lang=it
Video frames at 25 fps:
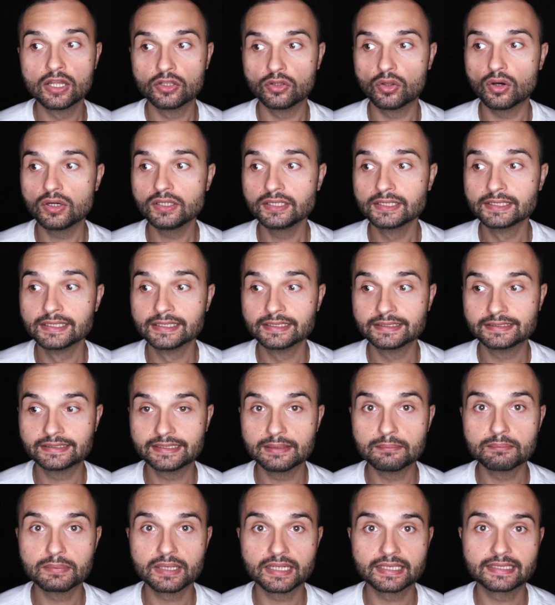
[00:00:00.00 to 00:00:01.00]
no?
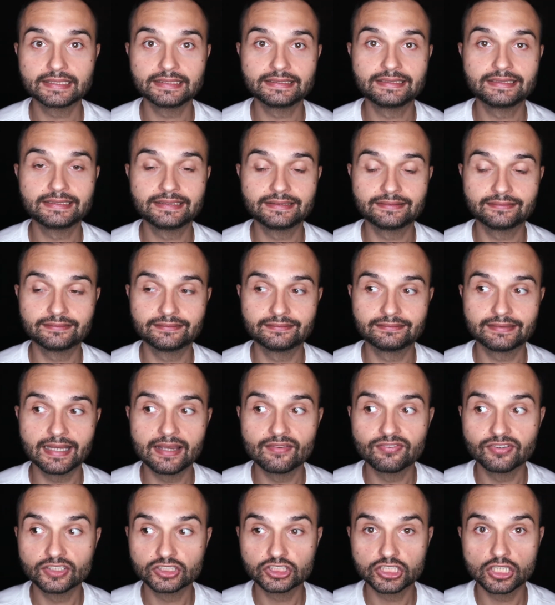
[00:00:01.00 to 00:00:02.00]
Sembra che
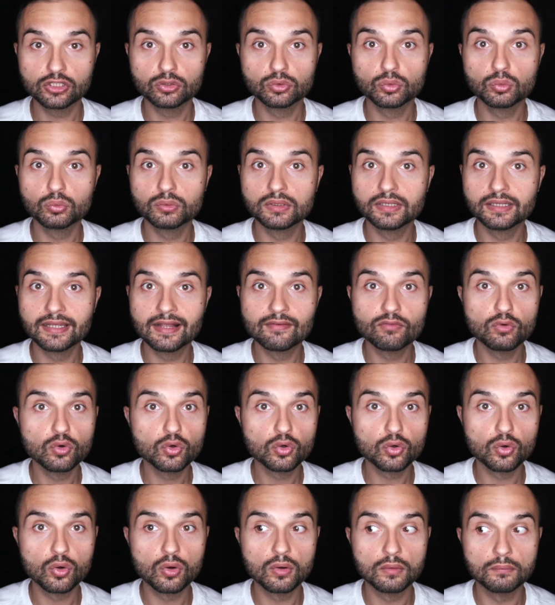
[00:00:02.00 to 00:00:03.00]
stai facendo un
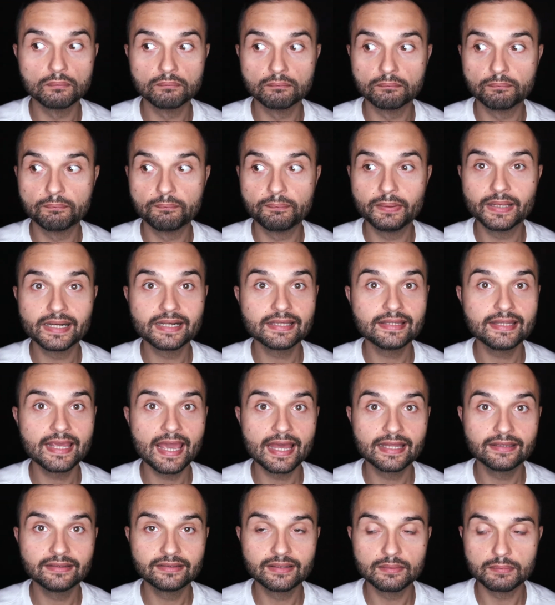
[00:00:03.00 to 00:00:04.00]
lavoro per
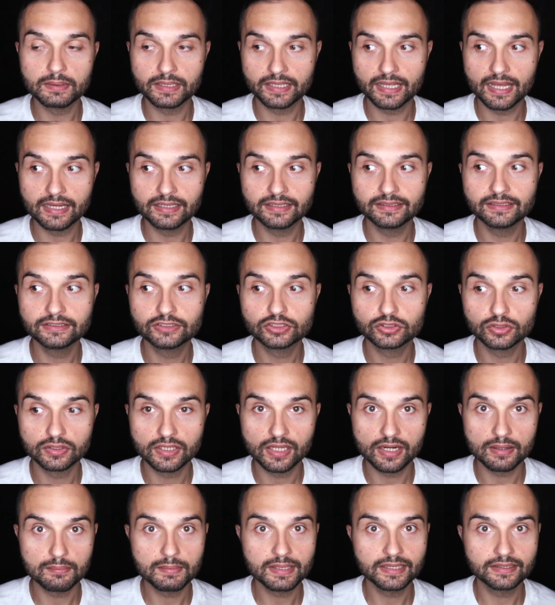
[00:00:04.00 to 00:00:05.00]
niente perché all'inizio
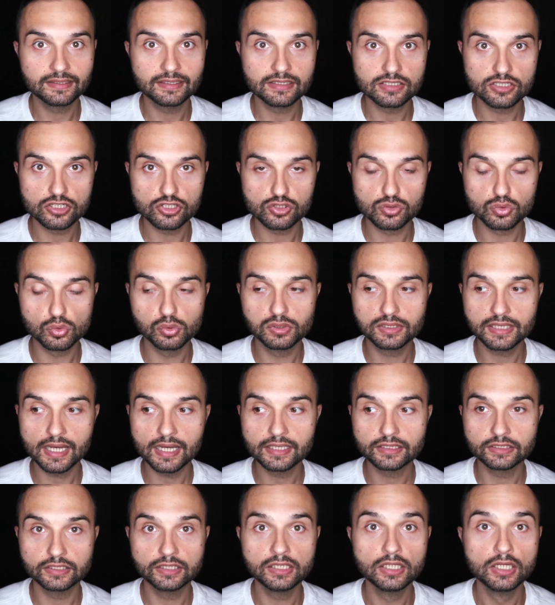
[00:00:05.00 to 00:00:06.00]
chiaramente i
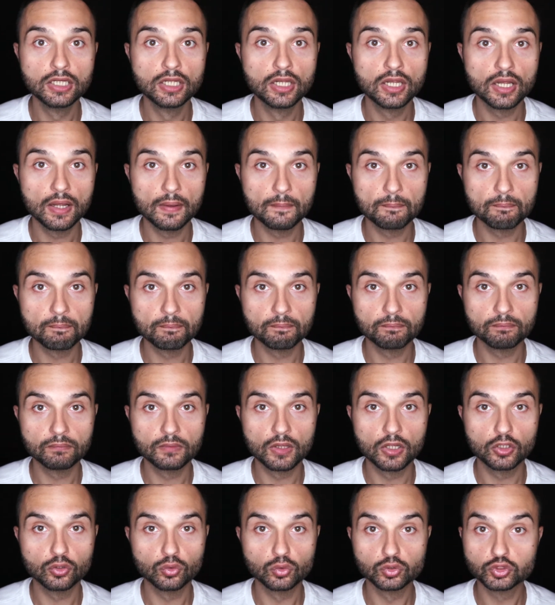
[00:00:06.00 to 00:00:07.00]
risultati
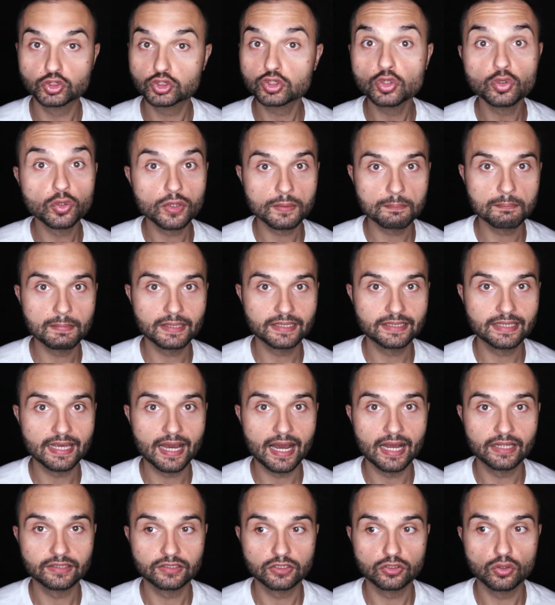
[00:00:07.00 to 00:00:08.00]
um, non sono
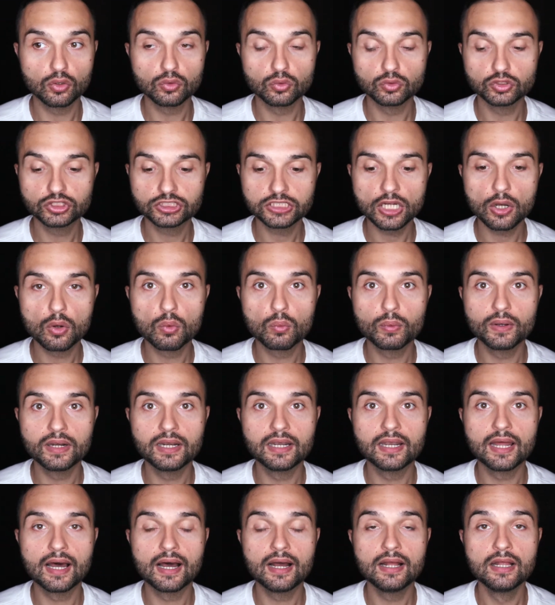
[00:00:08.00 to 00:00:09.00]
immediati, no? non c'è
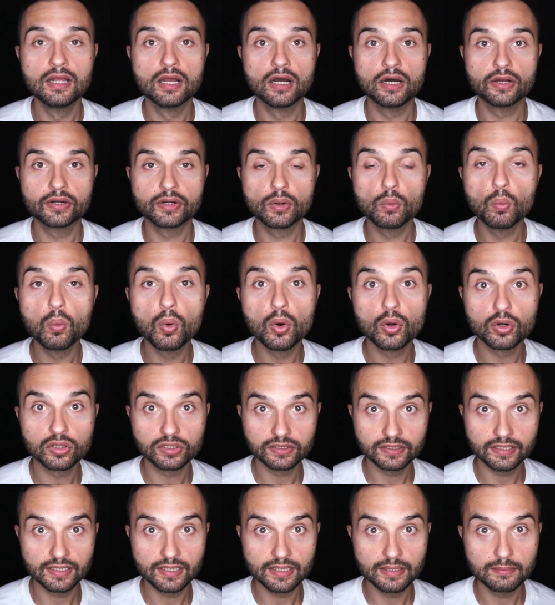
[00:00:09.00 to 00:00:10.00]
quella
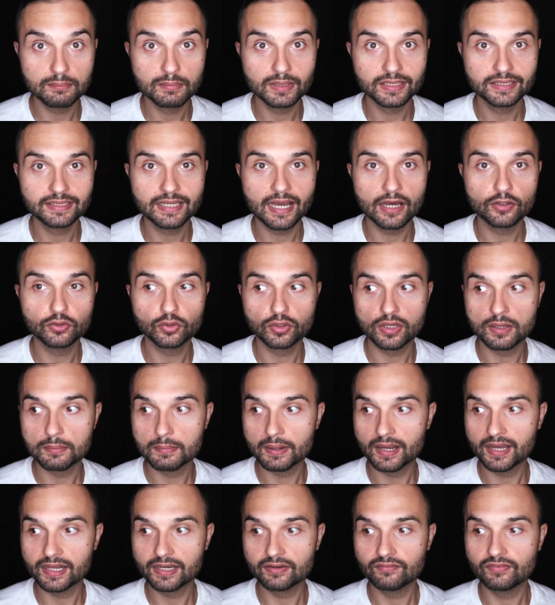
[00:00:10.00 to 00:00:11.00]
reward immediato che
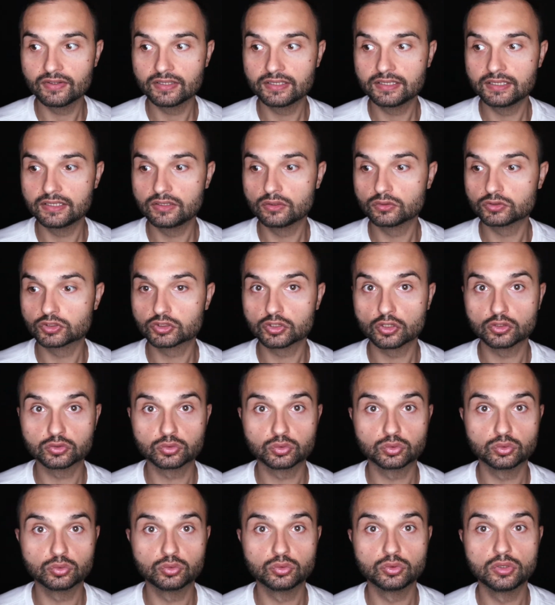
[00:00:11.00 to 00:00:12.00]
magari vedi, non so,
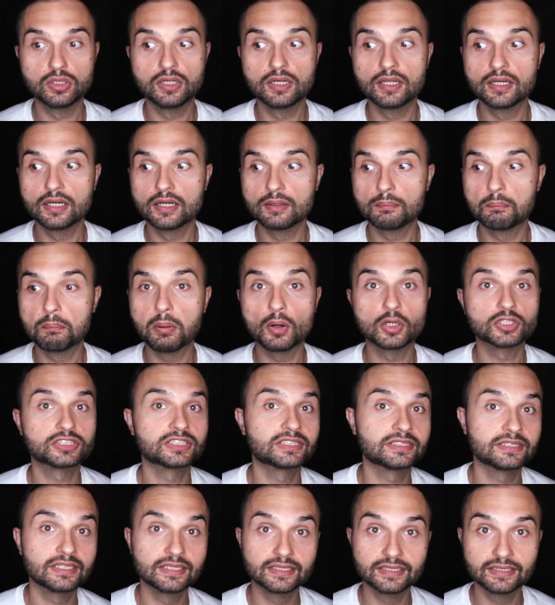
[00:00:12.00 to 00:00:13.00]
sul
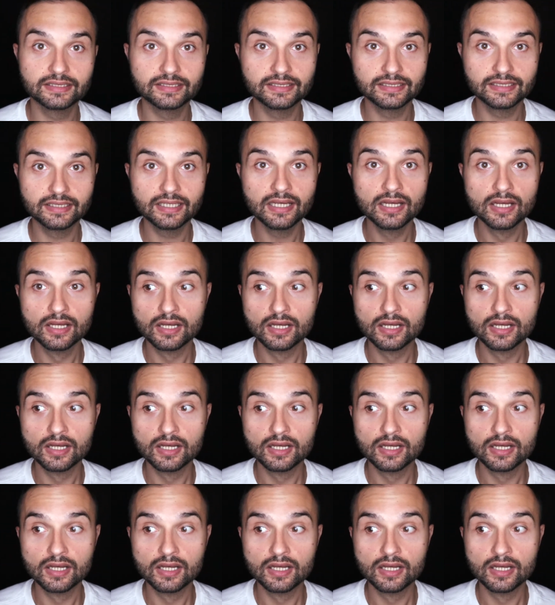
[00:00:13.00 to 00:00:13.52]
post di